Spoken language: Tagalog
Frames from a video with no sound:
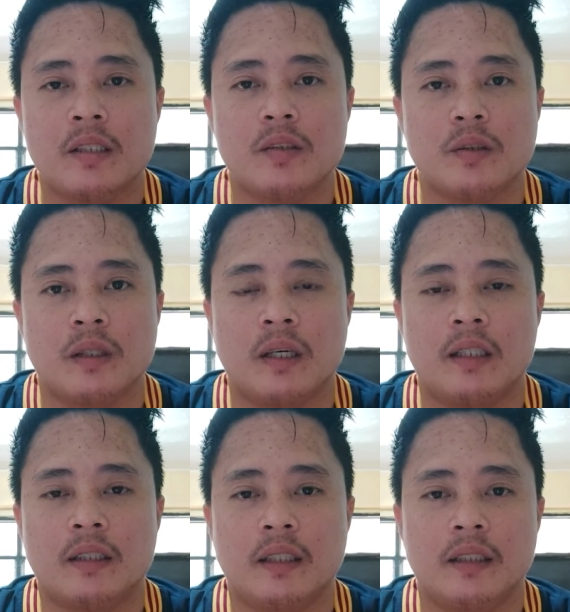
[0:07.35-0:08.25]
So
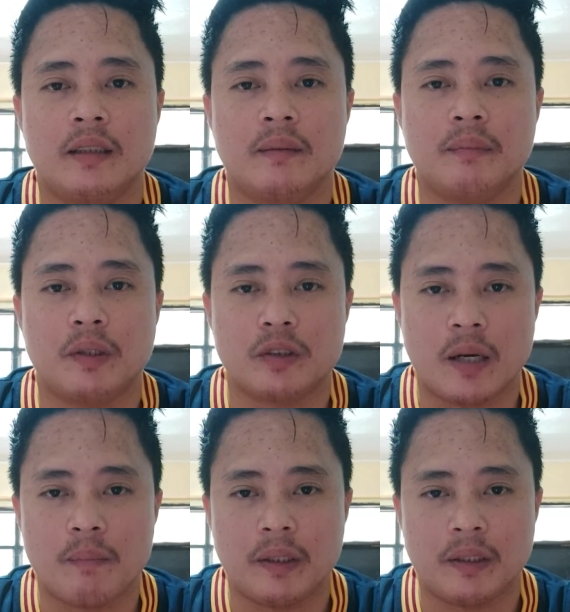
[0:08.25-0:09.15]
ang ating
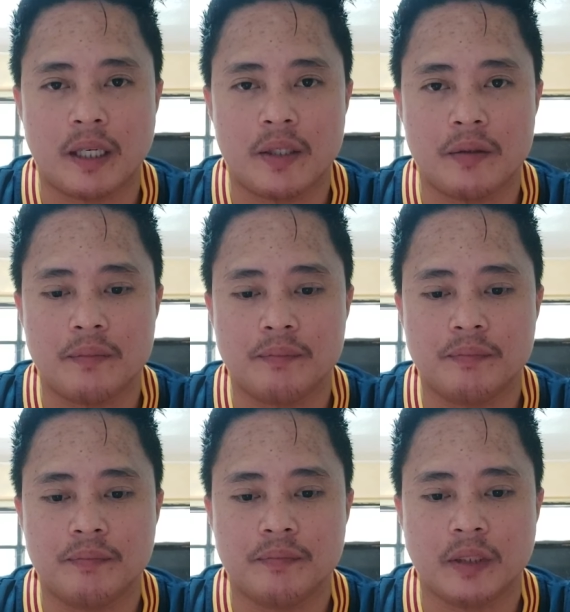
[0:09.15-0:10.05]
pag-usapan ngayon
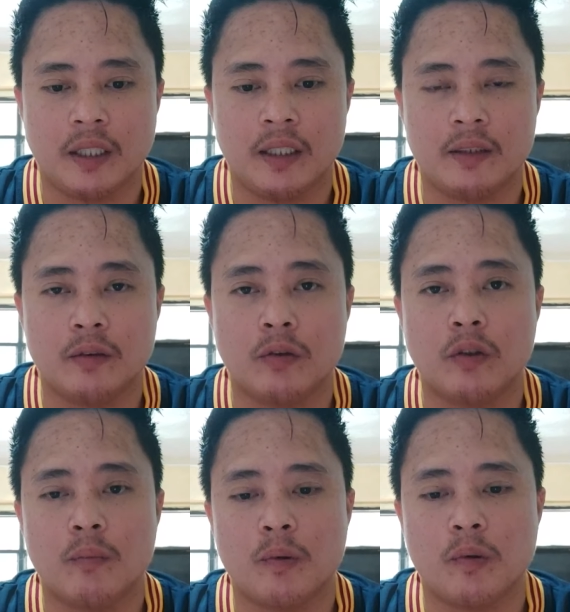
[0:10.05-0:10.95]
ay
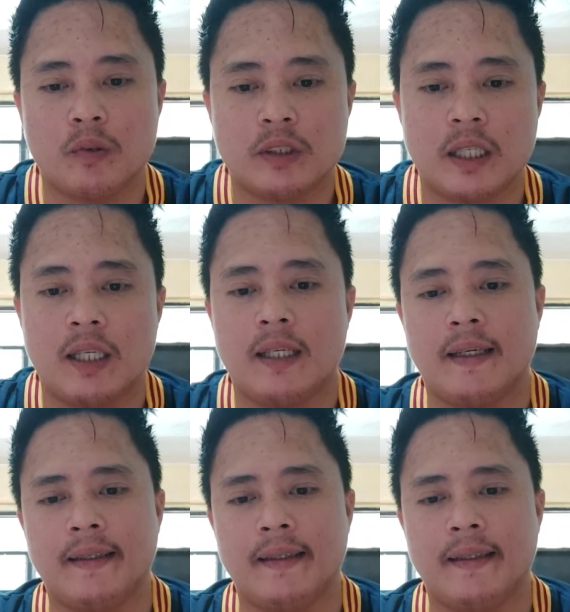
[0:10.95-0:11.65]
tungkol po sa